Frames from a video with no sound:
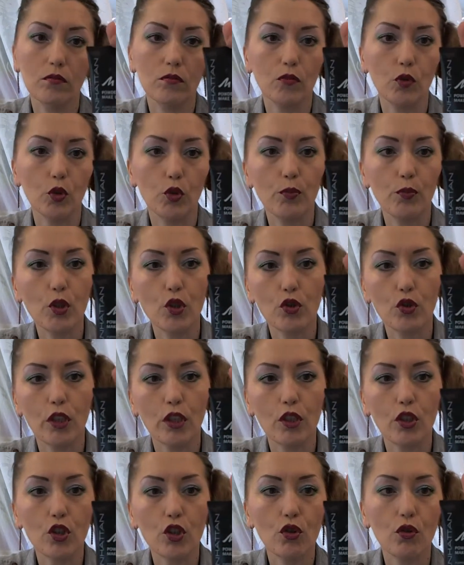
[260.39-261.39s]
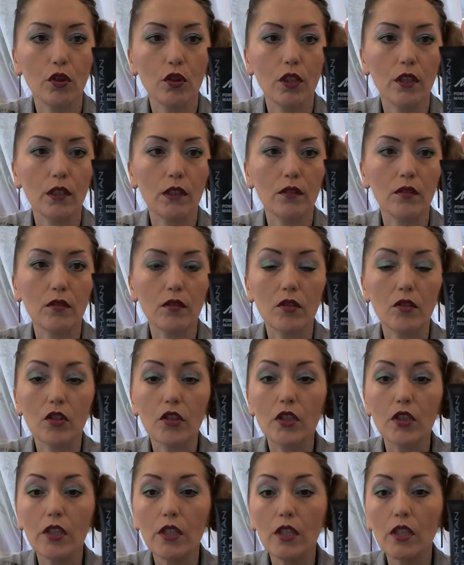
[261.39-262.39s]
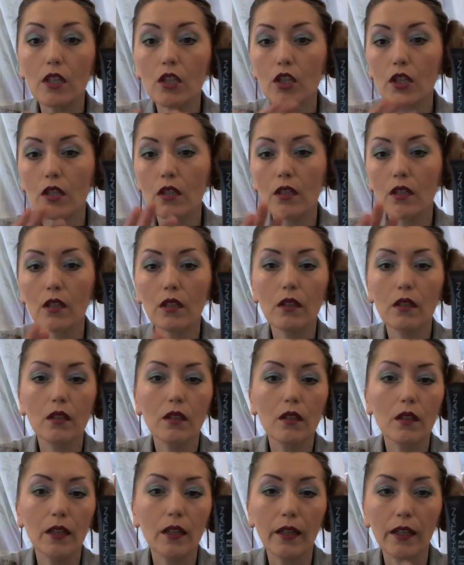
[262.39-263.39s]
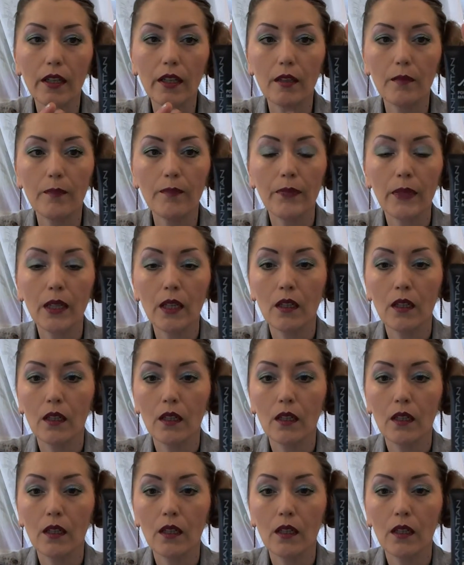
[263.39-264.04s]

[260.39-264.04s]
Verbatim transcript: вот пишут они, что это нежный крем,